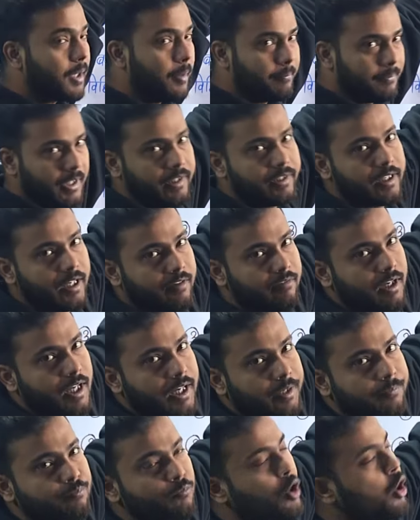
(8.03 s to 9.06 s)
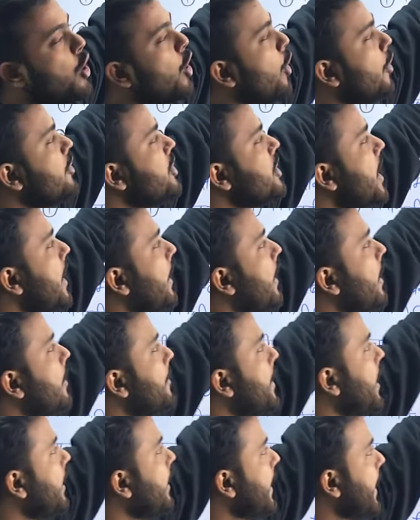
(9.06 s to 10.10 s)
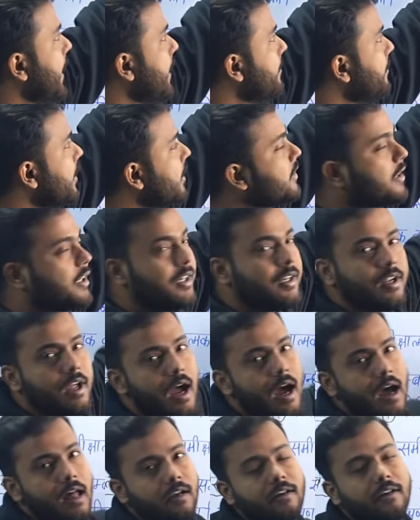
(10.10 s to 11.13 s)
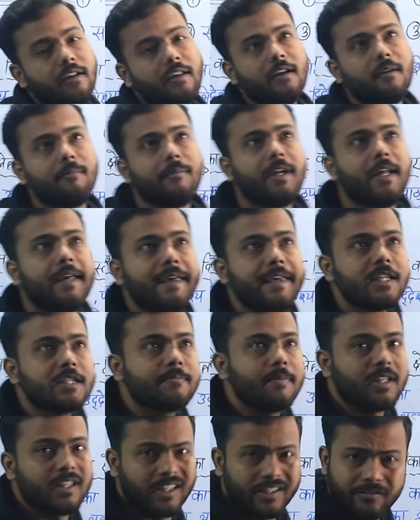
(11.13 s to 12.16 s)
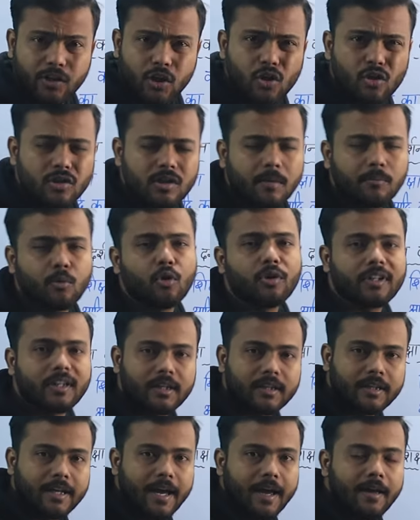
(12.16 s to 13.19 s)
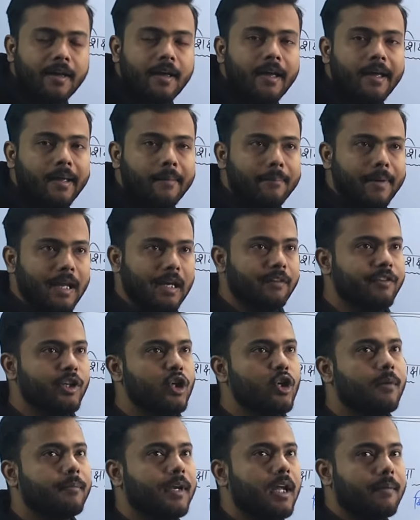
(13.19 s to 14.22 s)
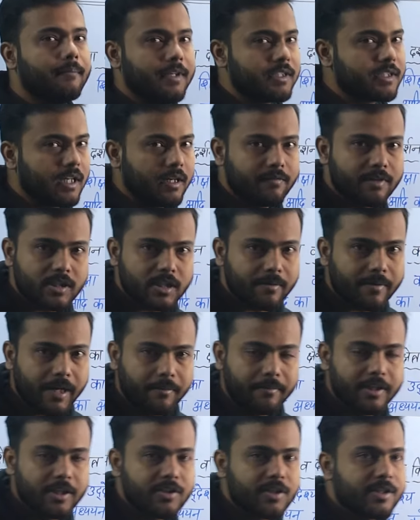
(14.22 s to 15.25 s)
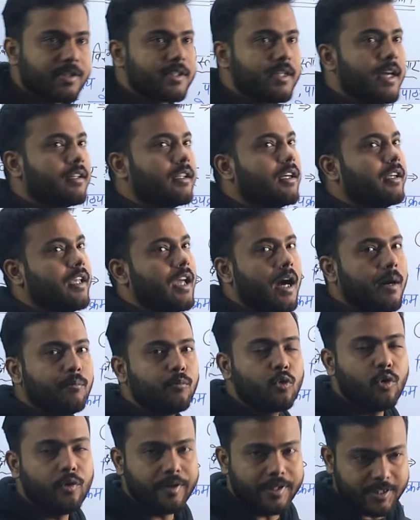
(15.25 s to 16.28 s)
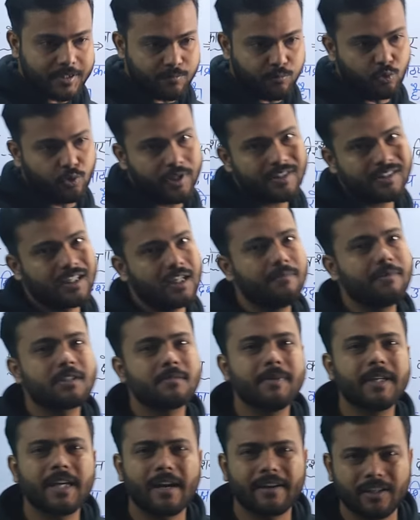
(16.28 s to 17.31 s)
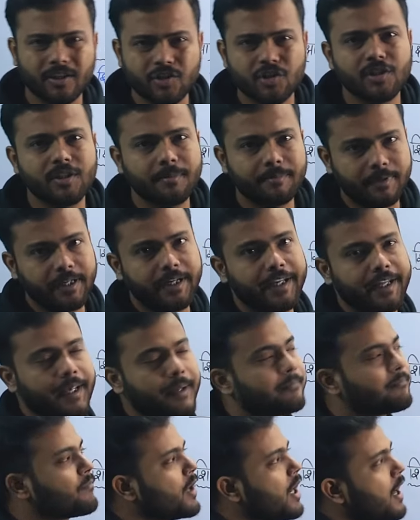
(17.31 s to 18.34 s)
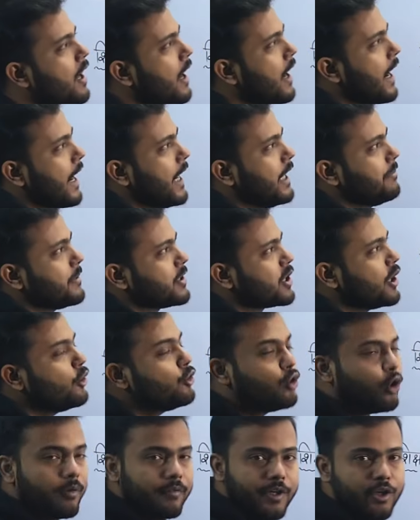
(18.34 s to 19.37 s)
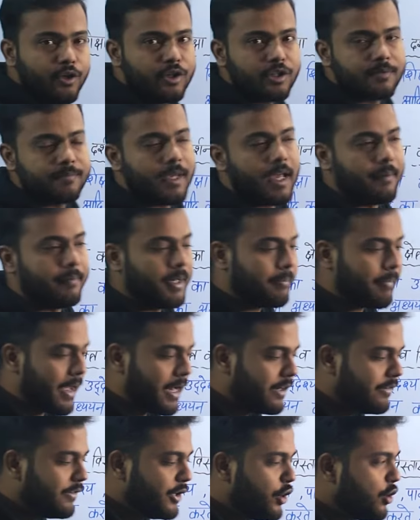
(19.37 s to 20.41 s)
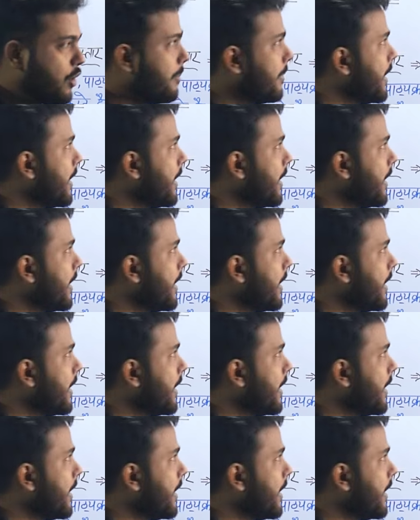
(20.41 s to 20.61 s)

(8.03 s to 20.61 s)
कंप्लीट करवा रहे हैं और ये है हमारा डे नंबर थ्री ऑलरेडी हमने इस पे तीन वीडियोज अपलोड कर दिया है पहले वीडियो में हमने सिलेबस के बारे में डिस्कस किया था कि हमको इस पूरे सिलेबस में क्या क्या चीजें पढ़नी है एंड पिछली दो वीडियोज में हमने पहली वीडियो